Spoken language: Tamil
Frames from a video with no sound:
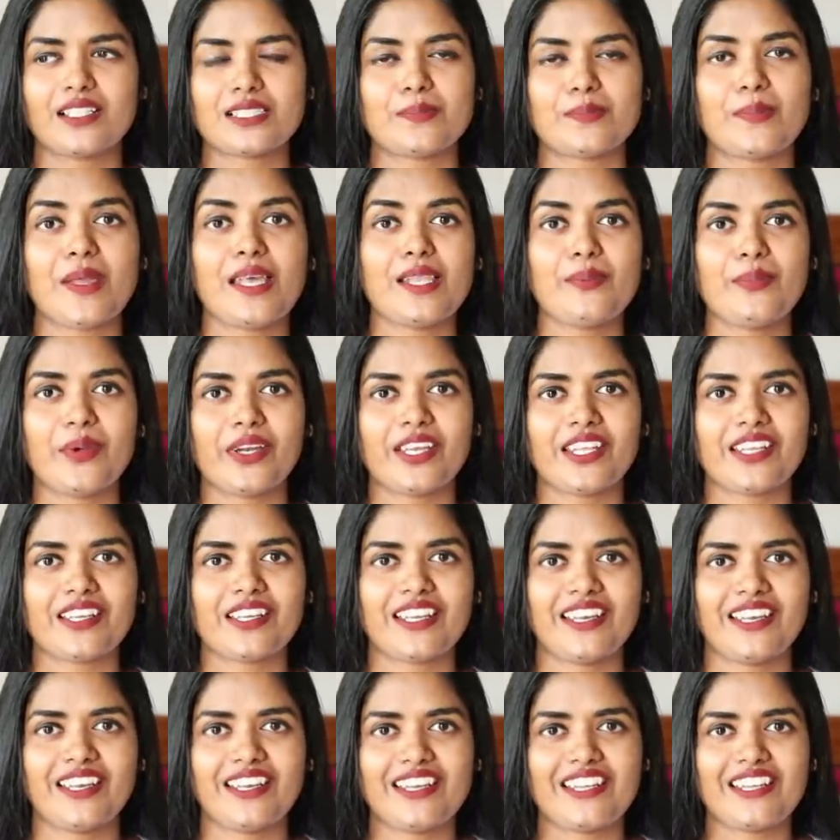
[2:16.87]
ஸ்மெல்
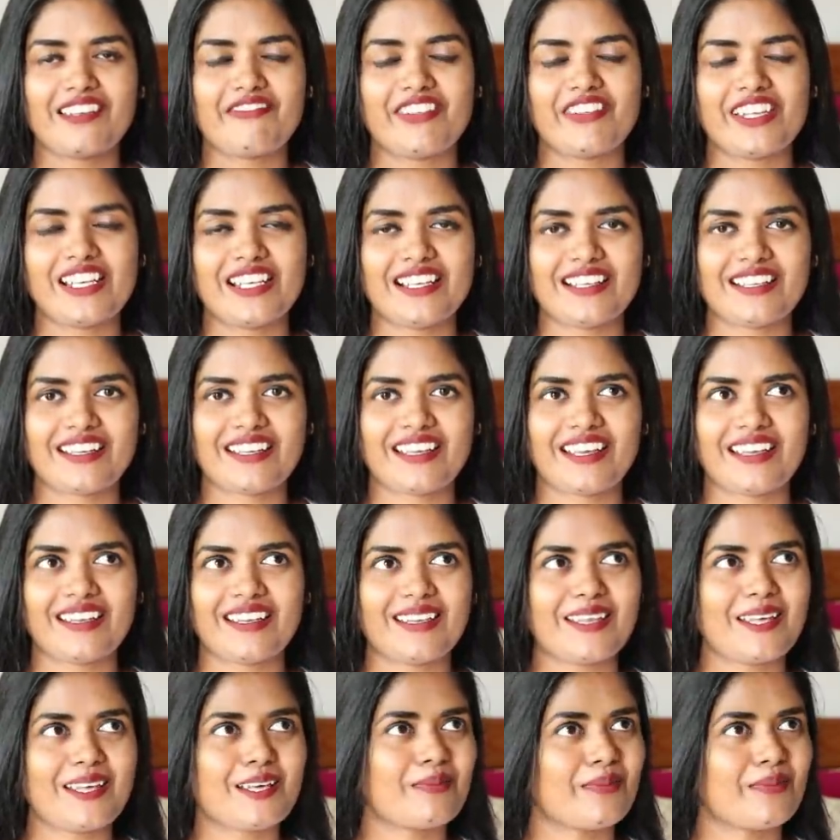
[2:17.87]
பண்ணியிருக்கேனேன்னு என் வீட்டில் இருக்க
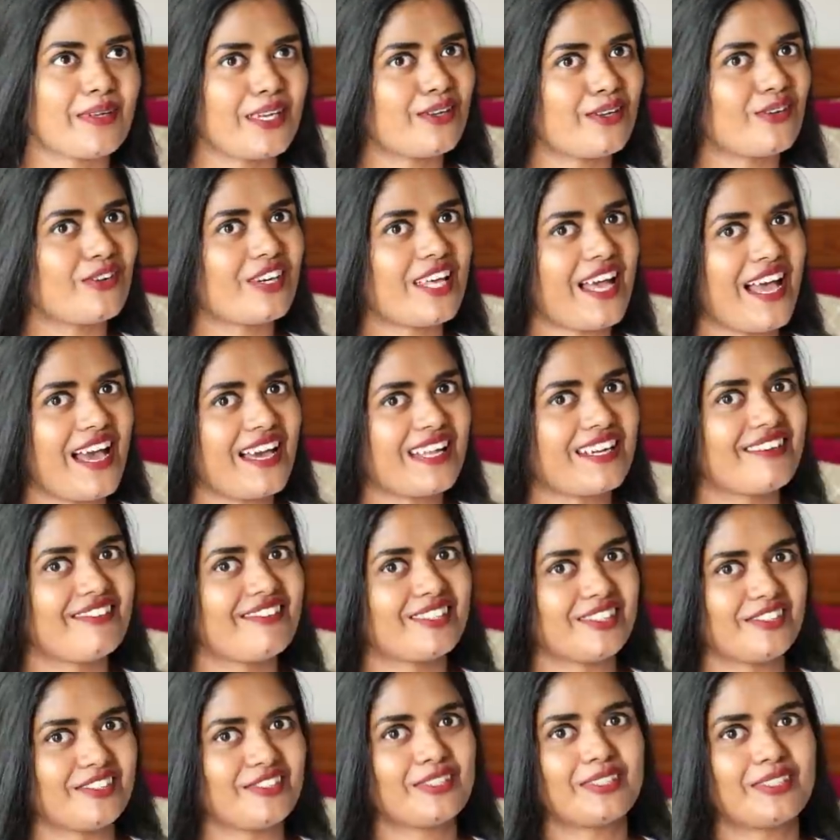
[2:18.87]
எல்லாருமே என்னோடய ஹேரை
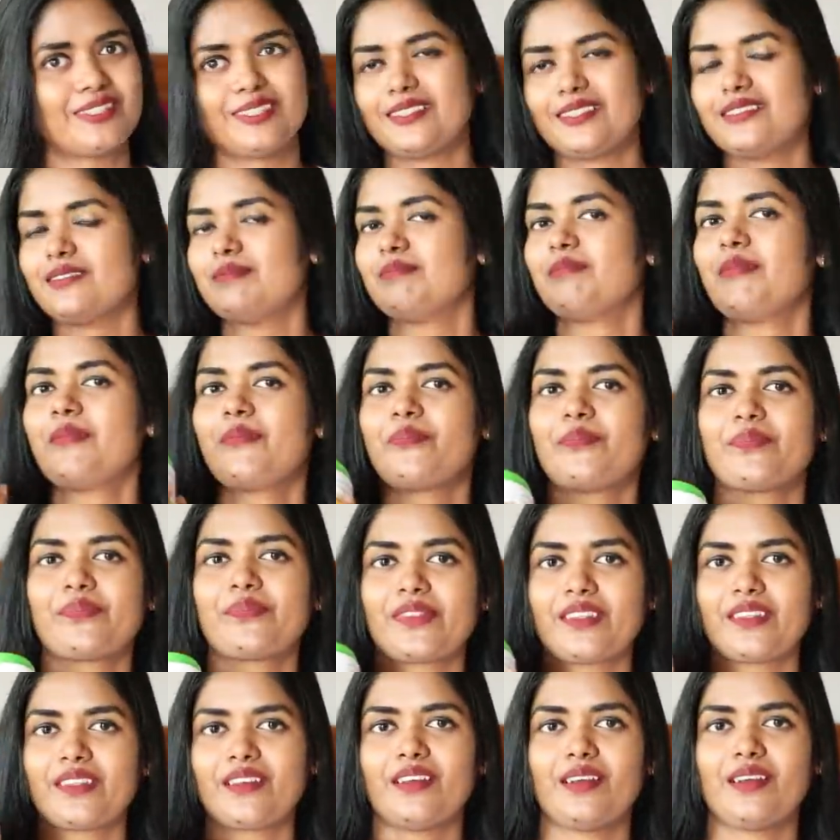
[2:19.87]
வந்து வந்து
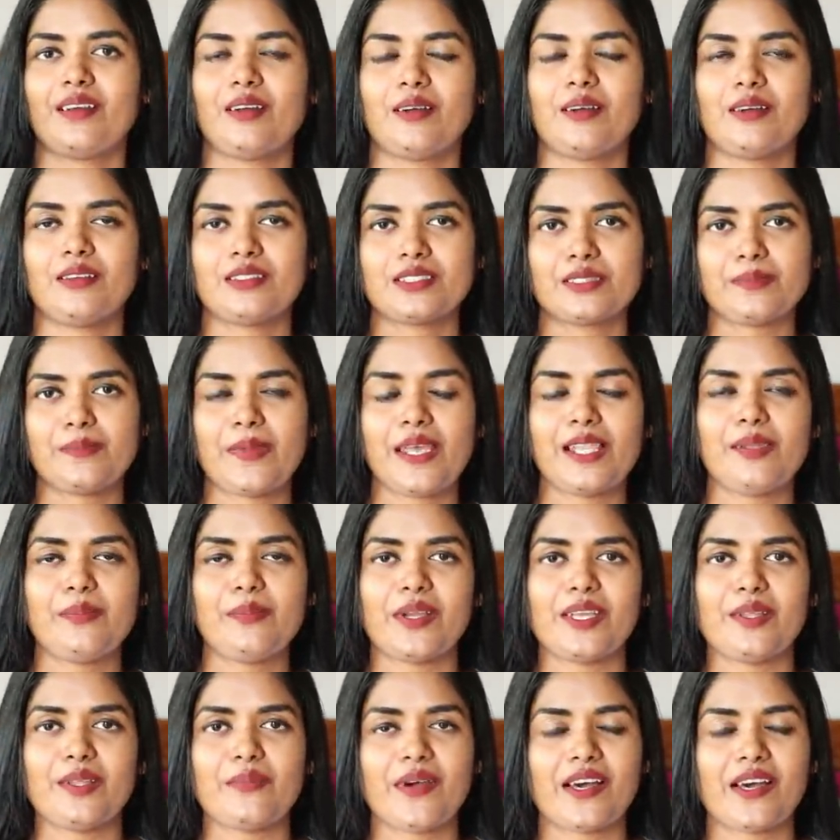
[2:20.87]
ஸ்மெல்
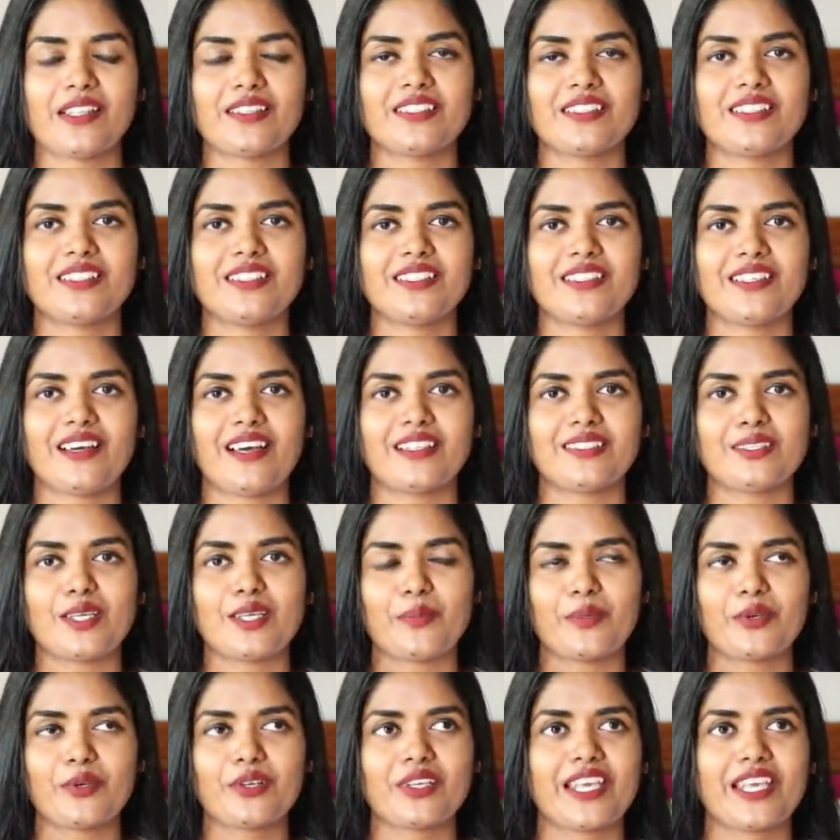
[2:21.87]
பண்ணி பார்த்துட்டு
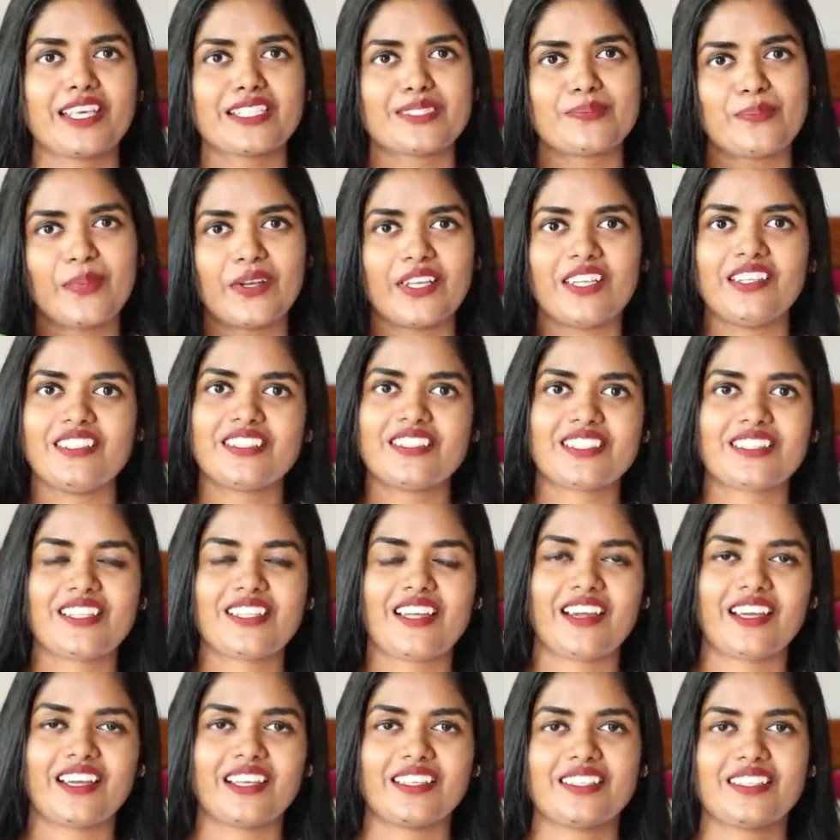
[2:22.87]
அதுக்கப்புறம் கெஸ் பண்ணிகிட்டு
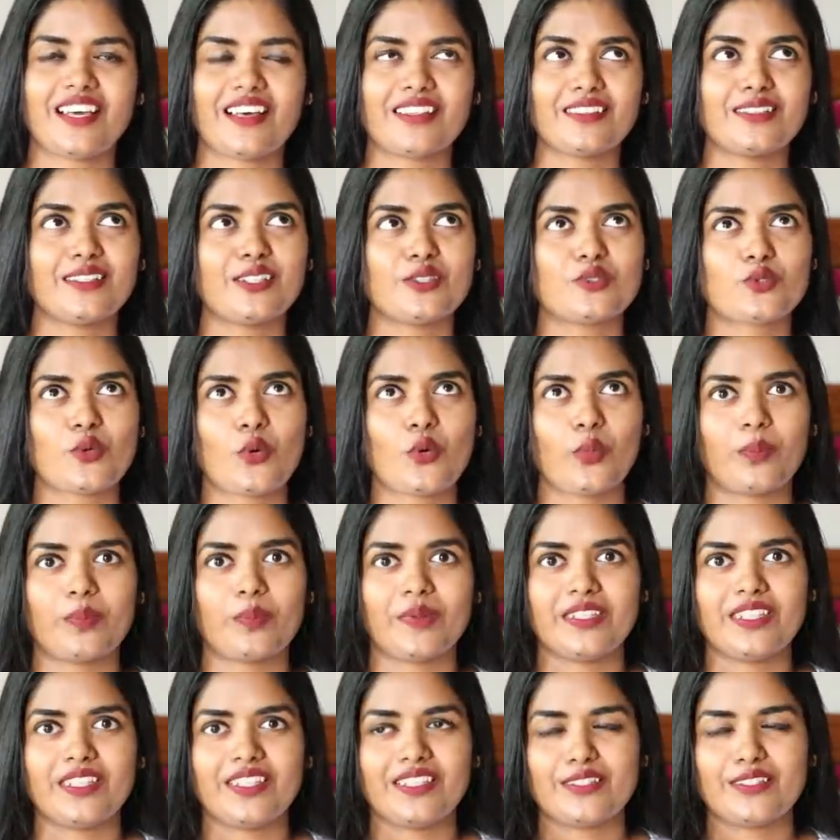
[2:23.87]
இருந்தாங்க இது அந்த சோப்
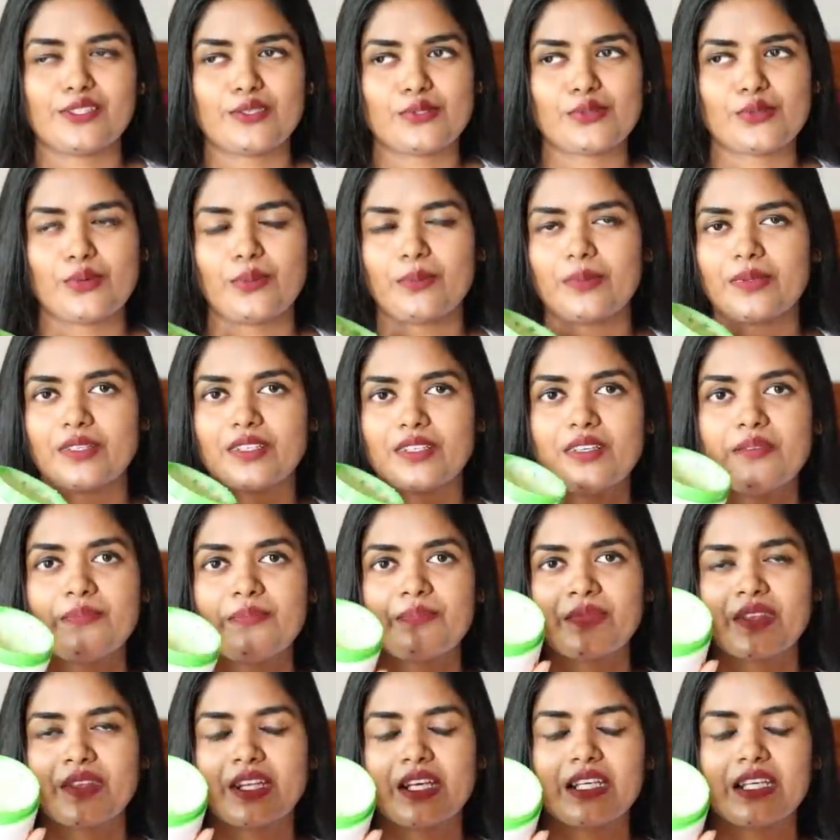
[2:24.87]
இது இந்த சோப்னு
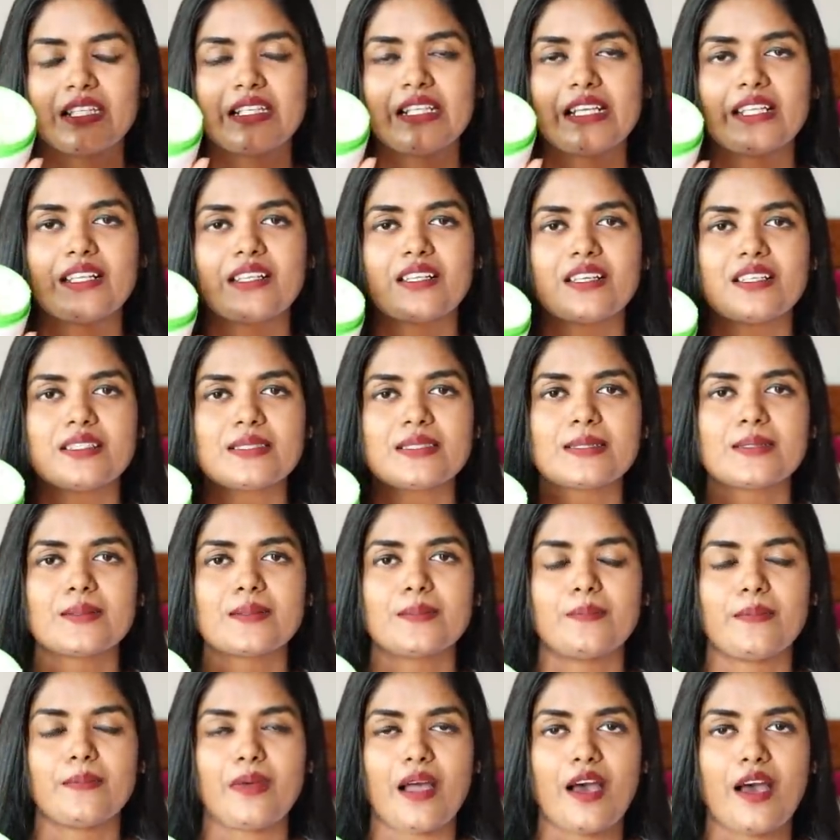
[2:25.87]
இதில் இருக்க
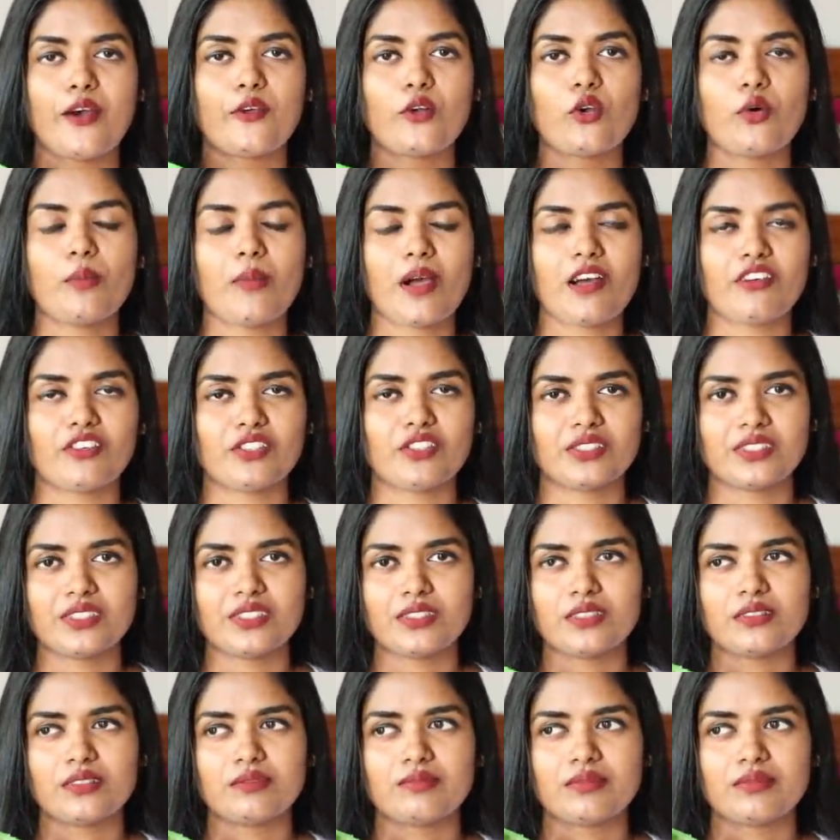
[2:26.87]
அரோமா வந்து